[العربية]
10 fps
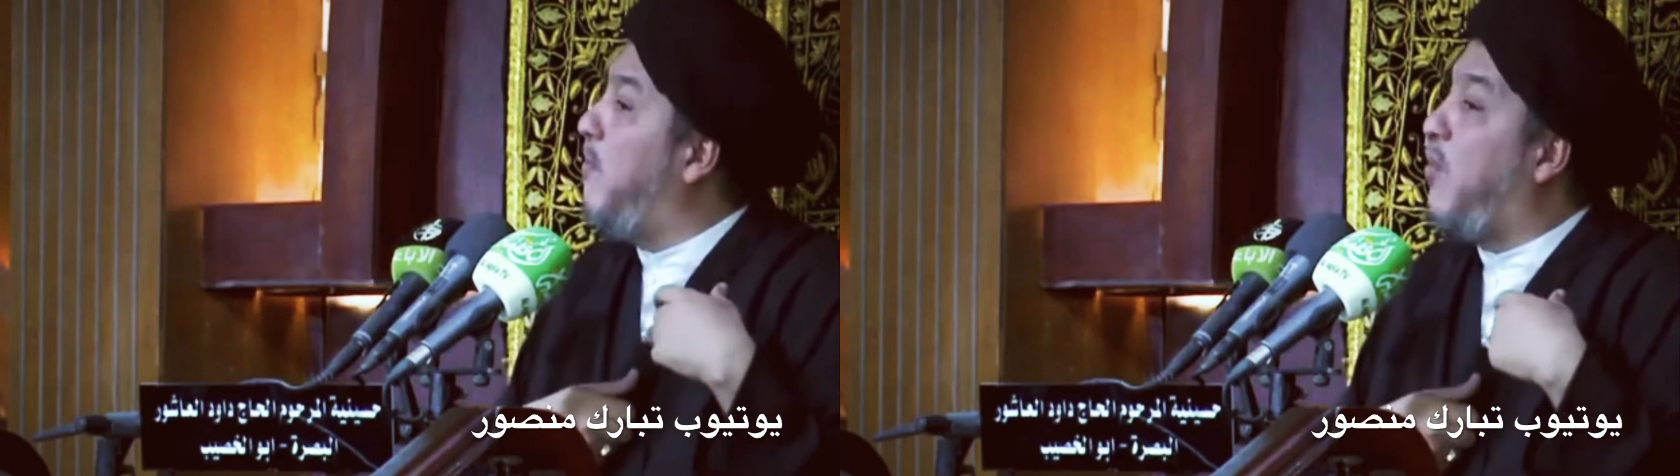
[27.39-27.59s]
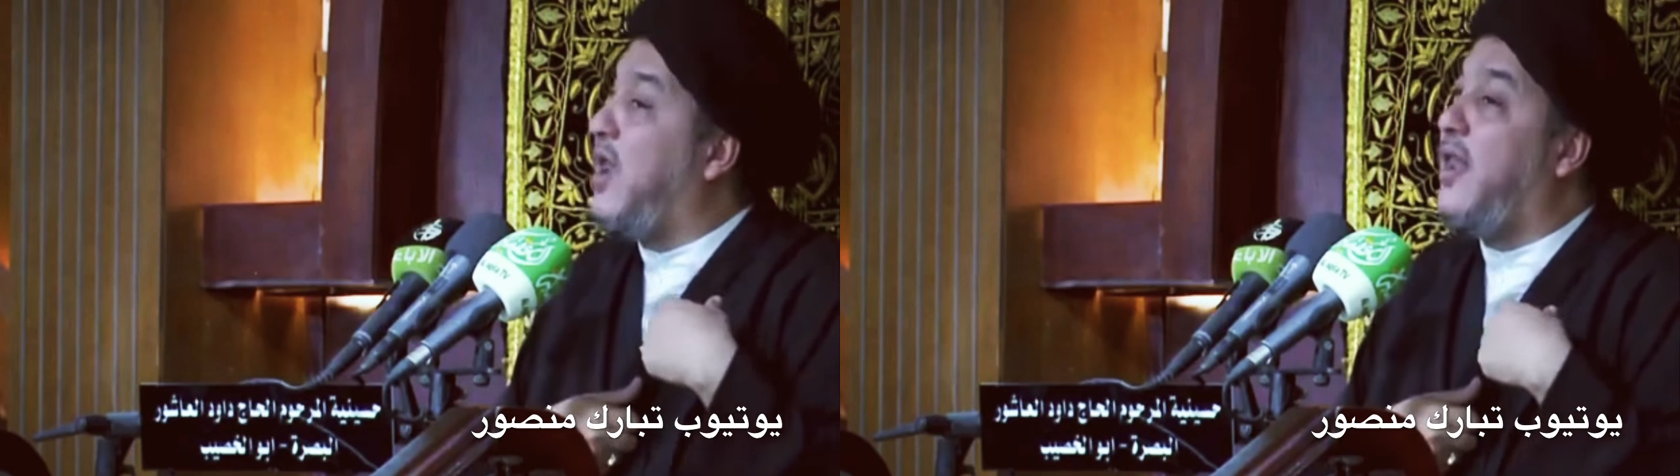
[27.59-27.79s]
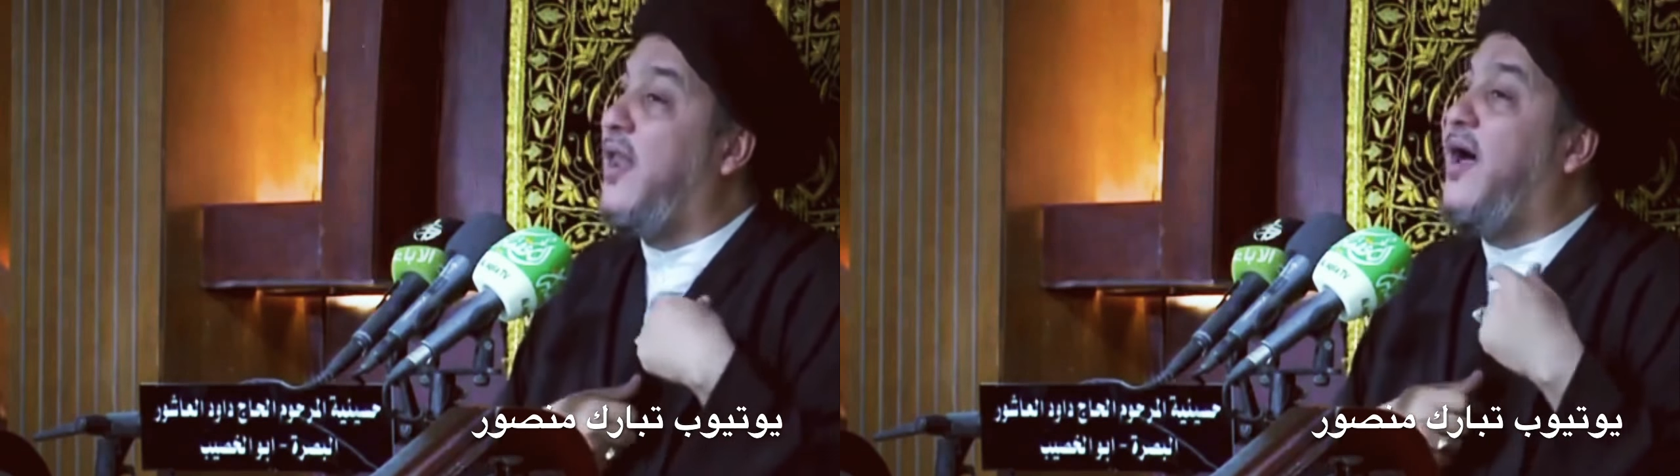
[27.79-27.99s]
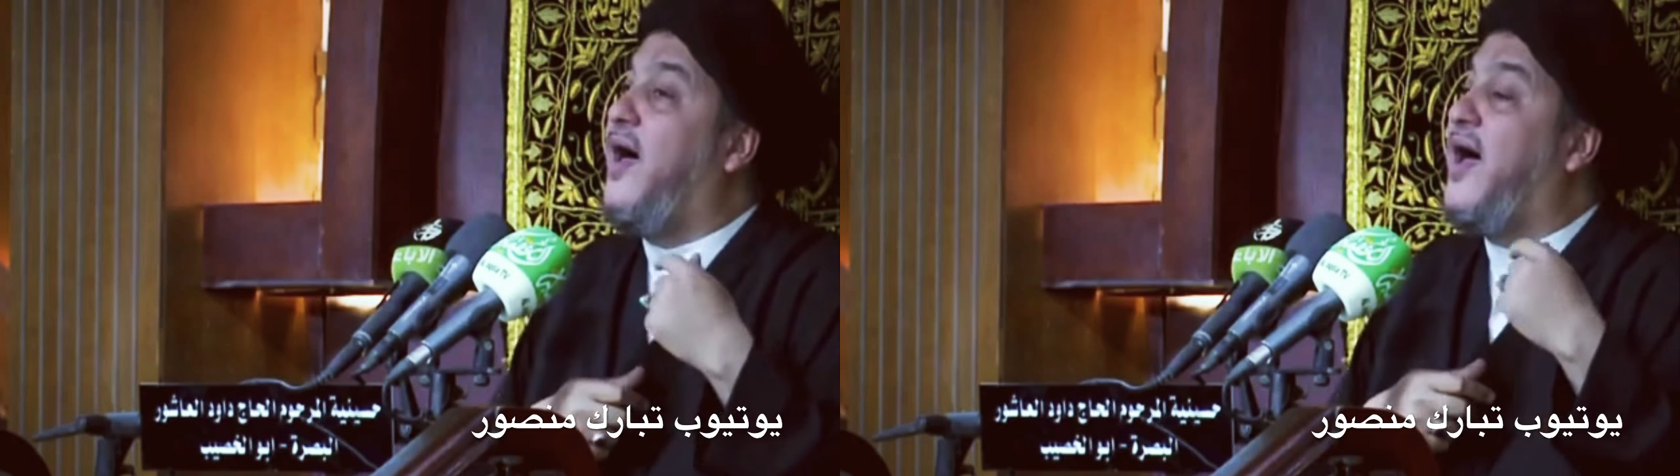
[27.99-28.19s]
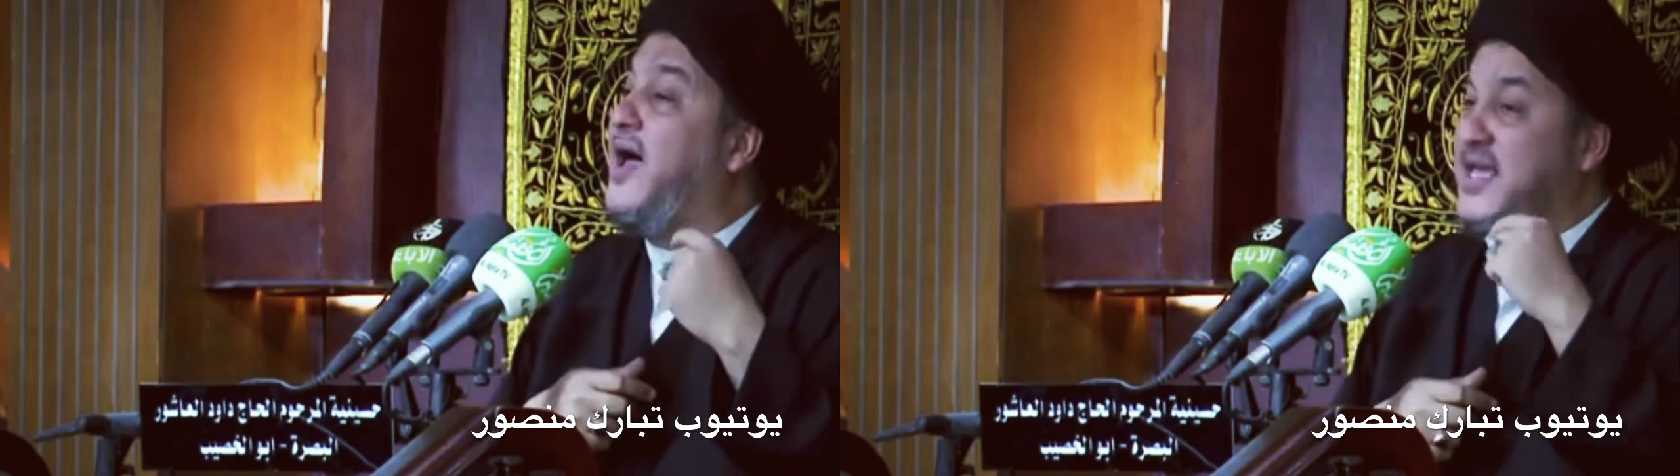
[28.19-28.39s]

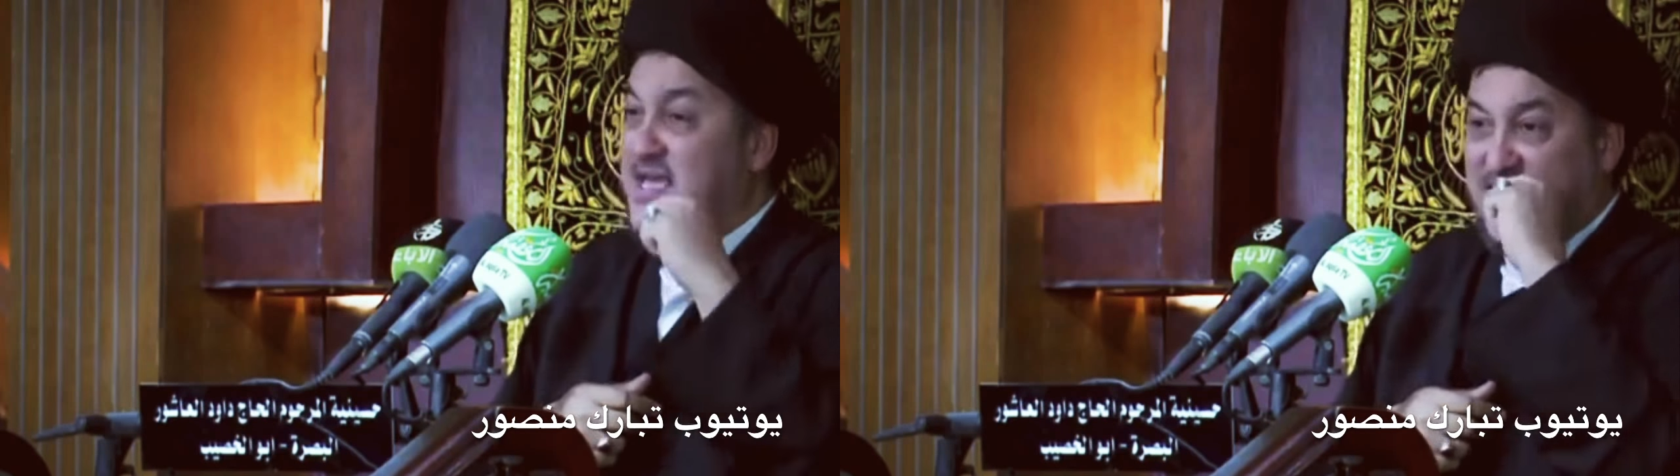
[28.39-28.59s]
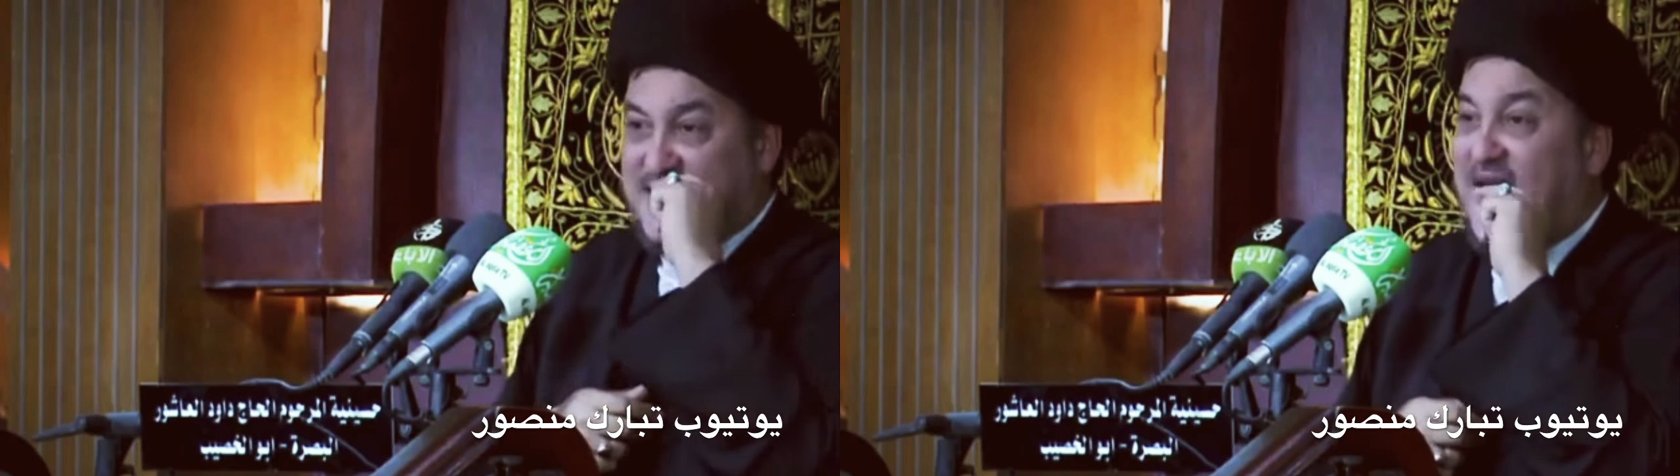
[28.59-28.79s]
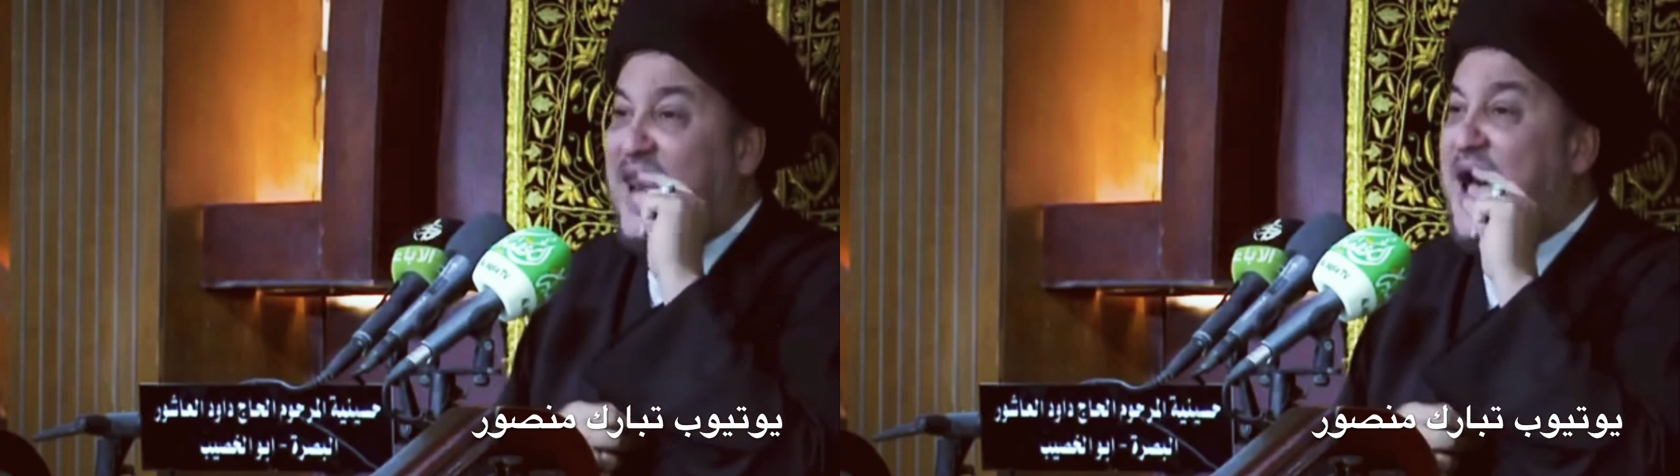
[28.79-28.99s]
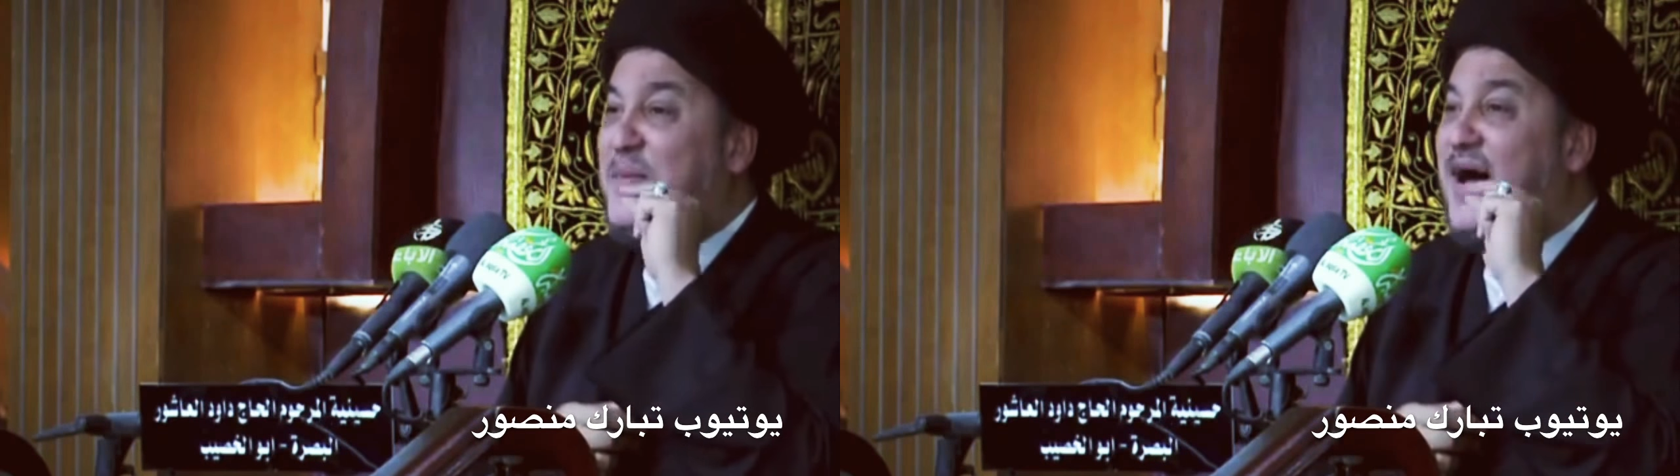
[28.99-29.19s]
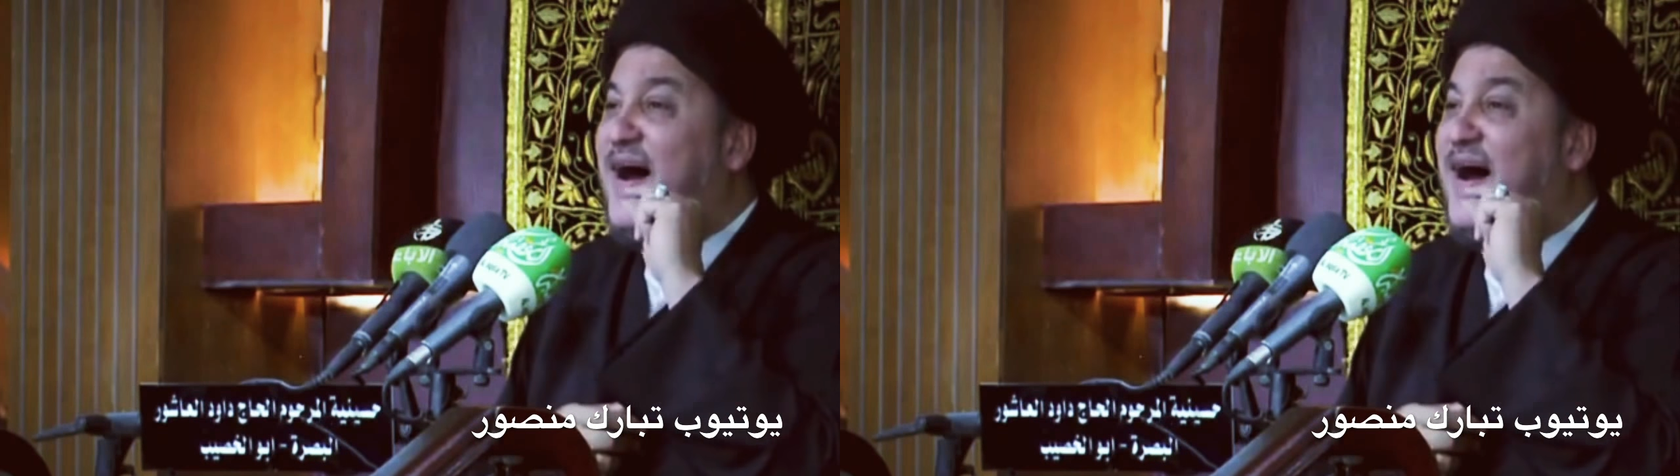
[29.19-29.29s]
والله كلامه